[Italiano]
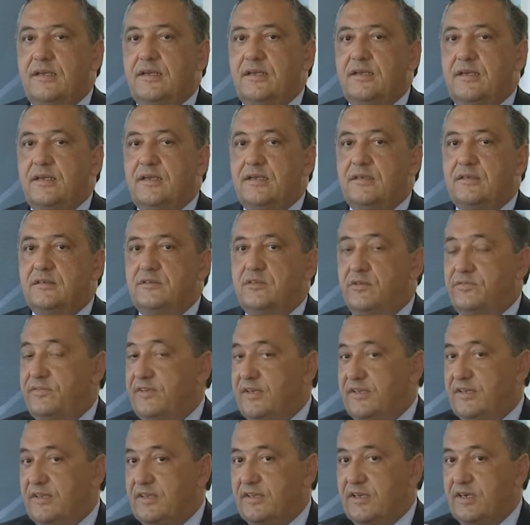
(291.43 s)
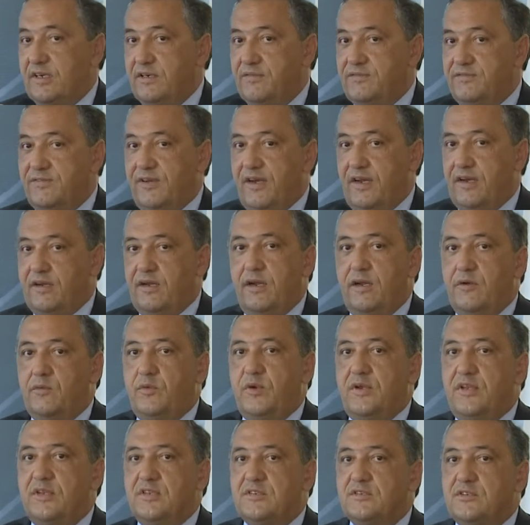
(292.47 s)
eh, di offerta tariffaria e
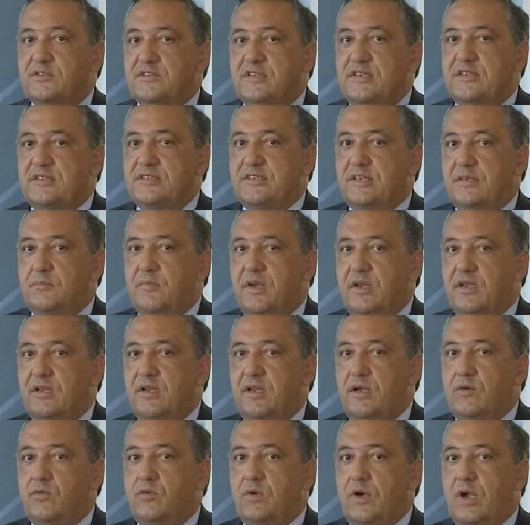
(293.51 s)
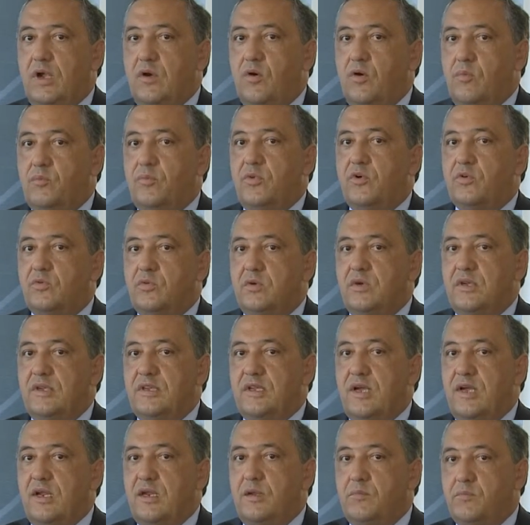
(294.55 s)
quindi sostanzialmente
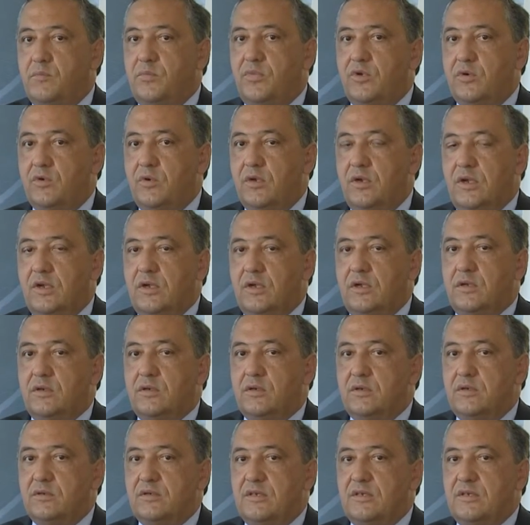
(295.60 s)
un'opportunità in più eh,